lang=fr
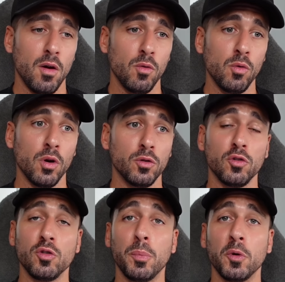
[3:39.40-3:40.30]
ou de
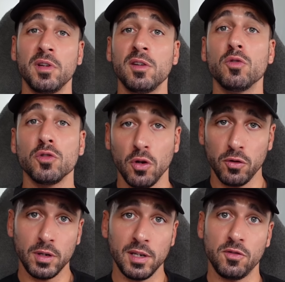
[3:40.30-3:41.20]
se poser ce genre
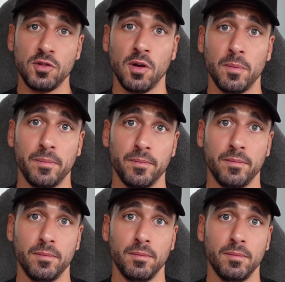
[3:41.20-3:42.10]
de questions.
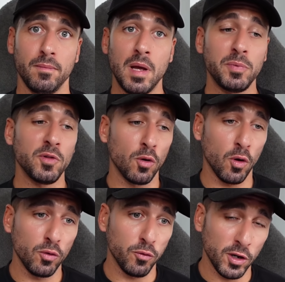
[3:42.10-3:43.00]
Même si, encore
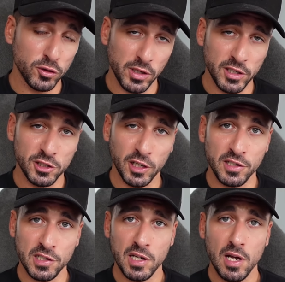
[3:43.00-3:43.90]
une fois, je l'ai déjà
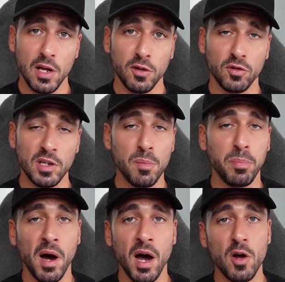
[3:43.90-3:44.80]
dit, ce n'est
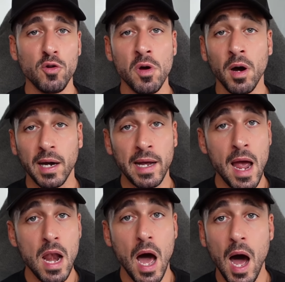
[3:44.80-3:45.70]
pas une
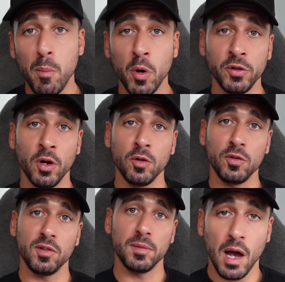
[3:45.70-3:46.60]
réelle
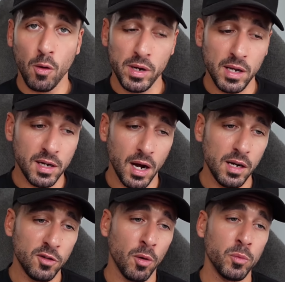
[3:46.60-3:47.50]
abondance. Car oui les gars,
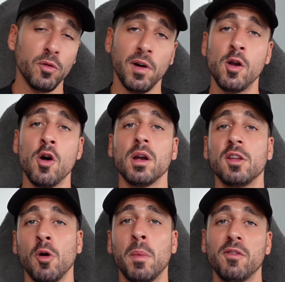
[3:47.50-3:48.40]
les hommes de valeur,
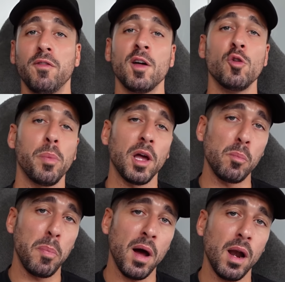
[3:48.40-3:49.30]
les hommes alpha ne prennent
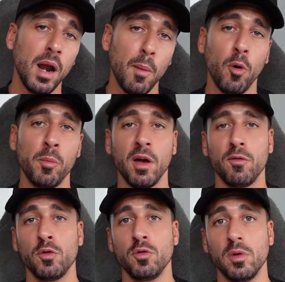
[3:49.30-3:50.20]
pas la première
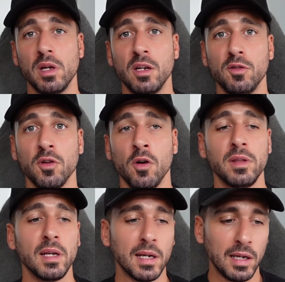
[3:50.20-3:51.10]
venue. Ils ont
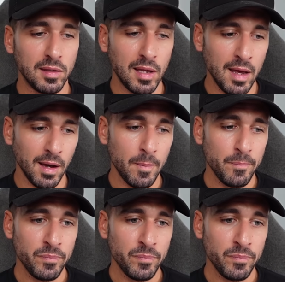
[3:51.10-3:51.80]
des critères